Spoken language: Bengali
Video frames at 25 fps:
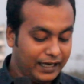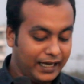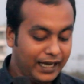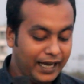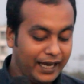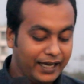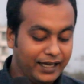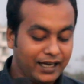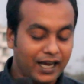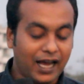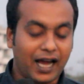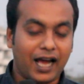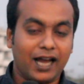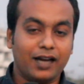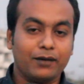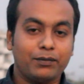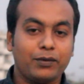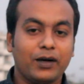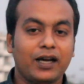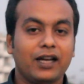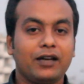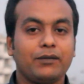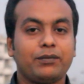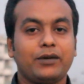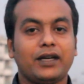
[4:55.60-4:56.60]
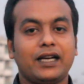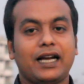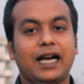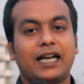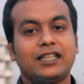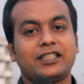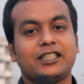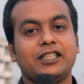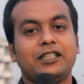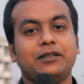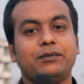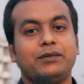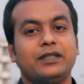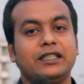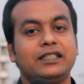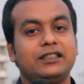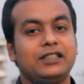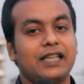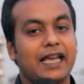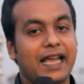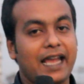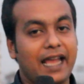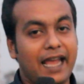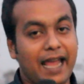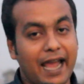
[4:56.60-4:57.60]
এই আলফা আলফা ঘাসের বীজ
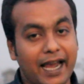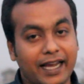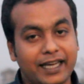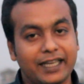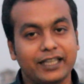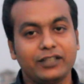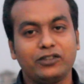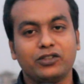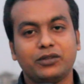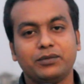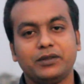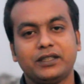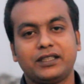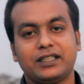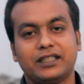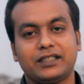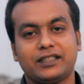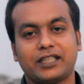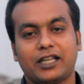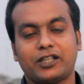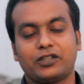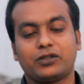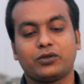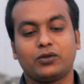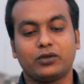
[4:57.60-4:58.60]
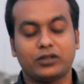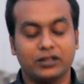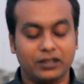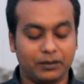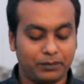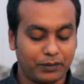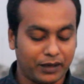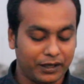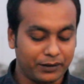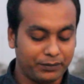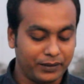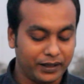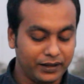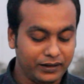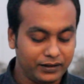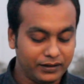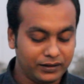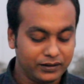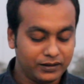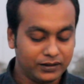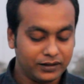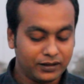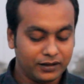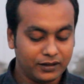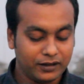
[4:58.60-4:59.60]
একই জমিতে চাষ করতে পারবেন
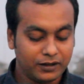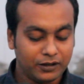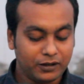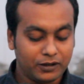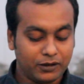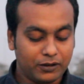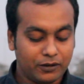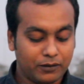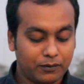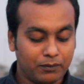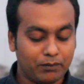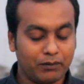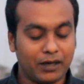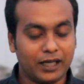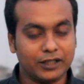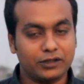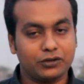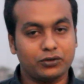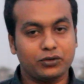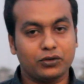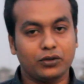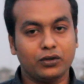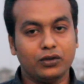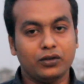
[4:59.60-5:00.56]
মাত্র